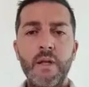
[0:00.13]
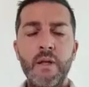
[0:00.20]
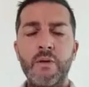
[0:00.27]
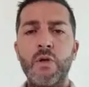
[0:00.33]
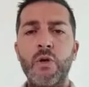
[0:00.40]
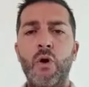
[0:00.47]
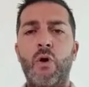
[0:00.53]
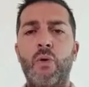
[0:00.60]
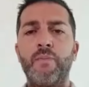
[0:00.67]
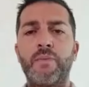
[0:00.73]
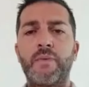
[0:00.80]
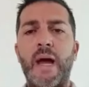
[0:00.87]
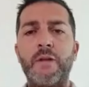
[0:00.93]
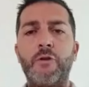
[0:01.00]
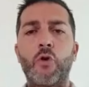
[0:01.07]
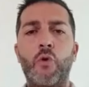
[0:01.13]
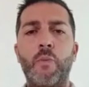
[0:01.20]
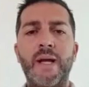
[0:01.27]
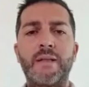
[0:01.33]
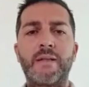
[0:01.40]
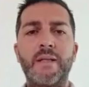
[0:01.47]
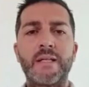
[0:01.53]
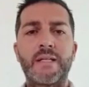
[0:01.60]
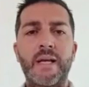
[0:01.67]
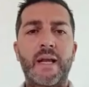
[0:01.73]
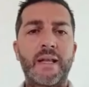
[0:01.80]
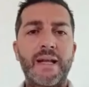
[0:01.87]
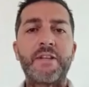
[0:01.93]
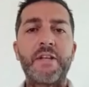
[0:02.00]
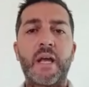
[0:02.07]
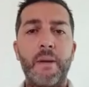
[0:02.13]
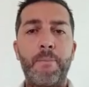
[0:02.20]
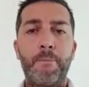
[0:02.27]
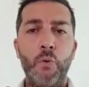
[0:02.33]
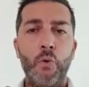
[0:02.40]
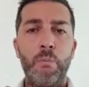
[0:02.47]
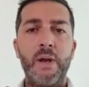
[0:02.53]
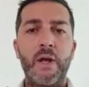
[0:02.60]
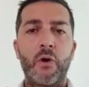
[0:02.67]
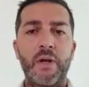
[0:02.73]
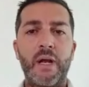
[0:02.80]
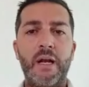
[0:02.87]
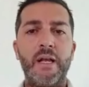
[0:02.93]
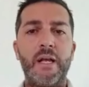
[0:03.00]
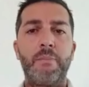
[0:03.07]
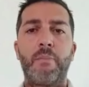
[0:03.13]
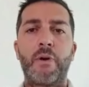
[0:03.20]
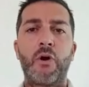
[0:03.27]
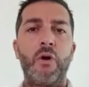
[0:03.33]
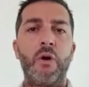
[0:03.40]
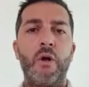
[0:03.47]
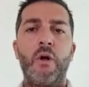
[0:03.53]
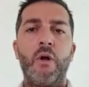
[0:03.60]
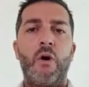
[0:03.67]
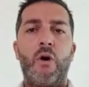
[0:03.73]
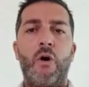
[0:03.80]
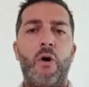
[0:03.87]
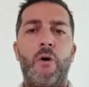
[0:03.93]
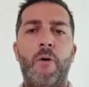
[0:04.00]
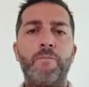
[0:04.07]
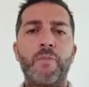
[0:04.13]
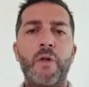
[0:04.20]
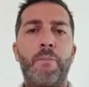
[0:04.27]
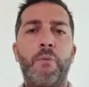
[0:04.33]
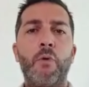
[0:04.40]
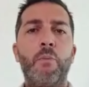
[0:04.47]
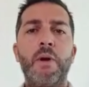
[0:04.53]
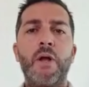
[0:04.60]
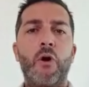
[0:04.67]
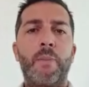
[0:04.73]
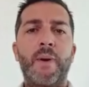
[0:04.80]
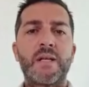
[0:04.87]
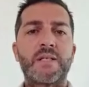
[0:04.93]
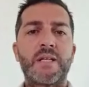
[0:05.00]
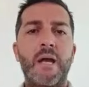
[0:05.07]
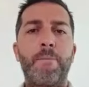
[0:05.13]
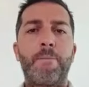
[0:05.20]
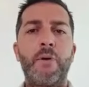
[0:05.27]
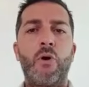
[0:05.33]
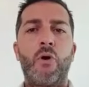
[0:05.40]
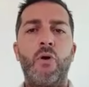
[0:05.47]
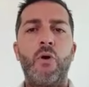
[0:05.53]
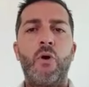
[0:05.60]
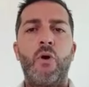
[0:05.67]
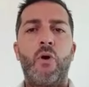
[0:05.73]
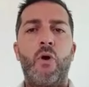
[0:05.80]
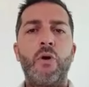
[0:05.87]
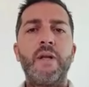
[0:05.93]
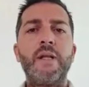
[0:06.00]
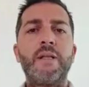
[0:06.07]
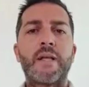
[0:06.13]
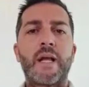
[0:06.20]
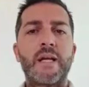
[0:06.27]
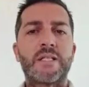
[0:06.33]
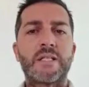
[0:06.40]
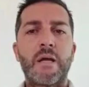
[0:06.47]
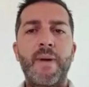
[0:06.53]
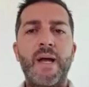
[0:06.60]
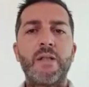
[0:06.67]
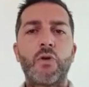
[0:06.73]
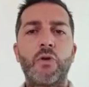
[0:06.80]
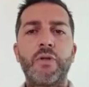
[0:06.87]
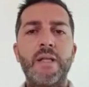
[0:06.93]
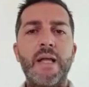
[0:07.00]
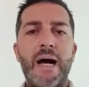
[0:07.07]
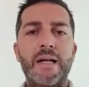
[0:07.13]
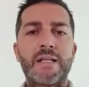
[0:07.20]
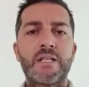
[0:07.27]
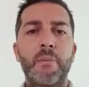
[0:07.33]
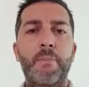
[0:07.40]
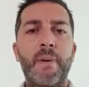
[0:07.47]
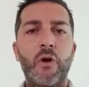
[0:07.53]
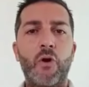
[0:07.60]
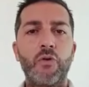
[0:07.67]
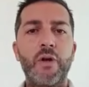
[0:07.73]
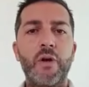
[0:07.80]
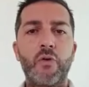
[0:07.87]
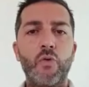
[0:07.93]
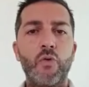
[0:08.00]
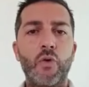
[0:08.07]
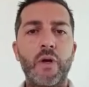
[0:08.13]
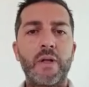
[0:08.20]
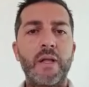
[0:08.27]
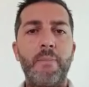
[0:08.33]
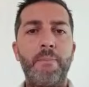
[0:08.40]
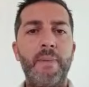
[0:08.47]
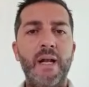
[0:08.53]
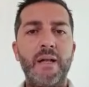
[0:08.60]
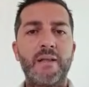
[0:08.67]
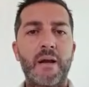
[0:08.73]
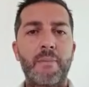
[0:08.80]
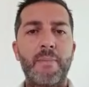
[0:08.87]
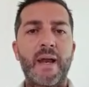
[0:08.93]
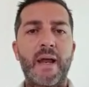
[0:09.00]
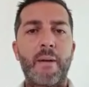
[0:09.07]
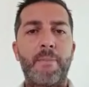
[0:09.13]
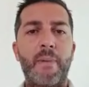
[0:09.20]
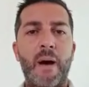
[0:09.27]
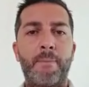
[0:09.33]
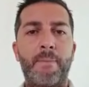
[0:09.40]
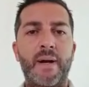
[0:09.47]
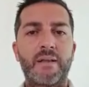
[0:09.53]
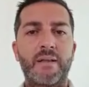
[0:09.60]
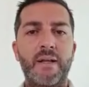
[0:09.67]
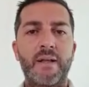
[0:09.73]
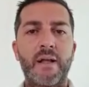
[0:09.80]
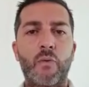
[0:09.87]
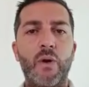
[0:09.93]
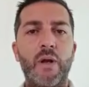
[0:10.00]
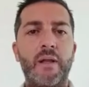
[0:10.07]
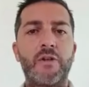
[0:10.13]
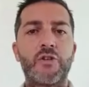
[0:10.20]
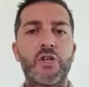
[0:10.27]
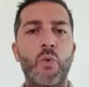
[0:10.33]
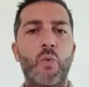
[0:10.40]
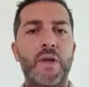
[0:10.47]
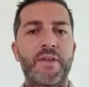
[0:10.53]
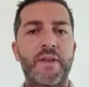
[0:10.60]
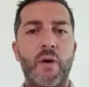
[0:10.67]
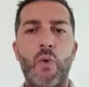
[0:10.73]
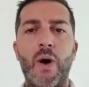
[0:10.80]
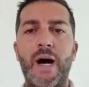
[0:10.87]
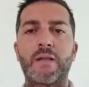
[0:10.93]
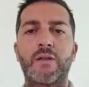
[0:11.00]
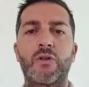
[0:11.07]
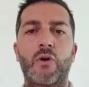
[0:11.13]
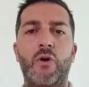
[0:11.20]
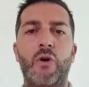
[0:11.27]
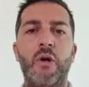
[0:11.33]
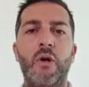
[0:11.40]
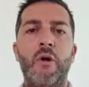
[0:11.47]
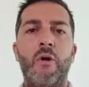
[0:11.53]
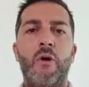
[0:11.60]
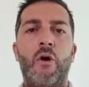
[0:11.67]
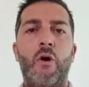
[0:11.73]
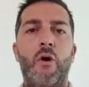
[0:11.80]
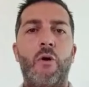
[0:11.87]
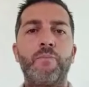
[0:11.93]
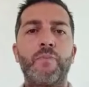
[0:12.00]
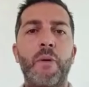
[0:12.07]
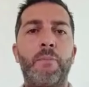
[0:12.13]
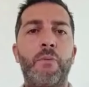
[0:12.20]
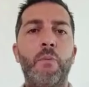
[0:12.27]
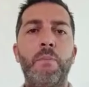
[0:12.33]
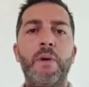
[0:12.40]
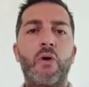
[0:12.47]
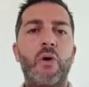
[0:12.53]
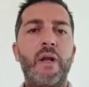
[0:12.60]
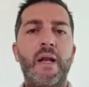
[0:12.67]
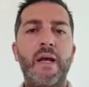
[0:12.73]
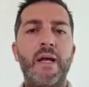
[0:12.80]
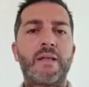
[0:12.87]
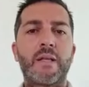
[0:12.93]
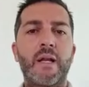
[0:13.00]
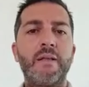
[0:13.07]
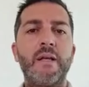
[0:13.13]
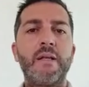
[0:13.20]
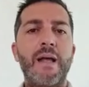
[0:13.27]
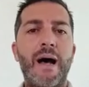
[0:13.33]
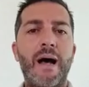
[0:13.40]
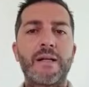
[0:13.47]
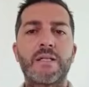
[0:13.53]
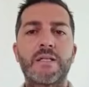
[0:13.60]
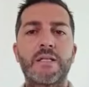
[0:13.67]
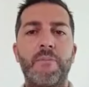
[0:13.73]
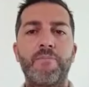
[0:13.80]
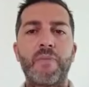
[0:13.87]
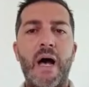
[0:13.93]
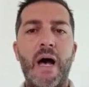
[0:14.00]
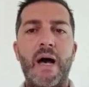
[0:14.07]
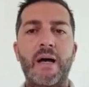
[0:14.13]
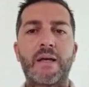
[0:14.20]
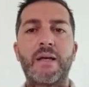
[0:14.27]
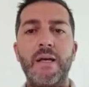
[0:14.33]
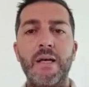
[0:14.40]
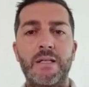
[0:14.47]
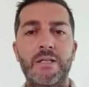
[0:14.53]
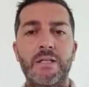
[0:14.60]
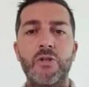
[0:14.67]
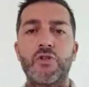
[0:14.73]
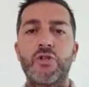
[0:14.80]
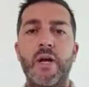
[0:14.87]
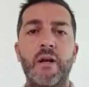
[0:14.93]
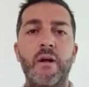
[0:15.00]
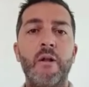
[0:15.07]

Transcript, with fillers: Io dai documenti dei segretati che pubblico nel libro, oh, pubblico per esempio oh, l'interessamento di Daz per ogni riunione del Bilderberg a, a partire da quella del 54, oh, ehm, pubblico le lettere di Daz a Kissinger,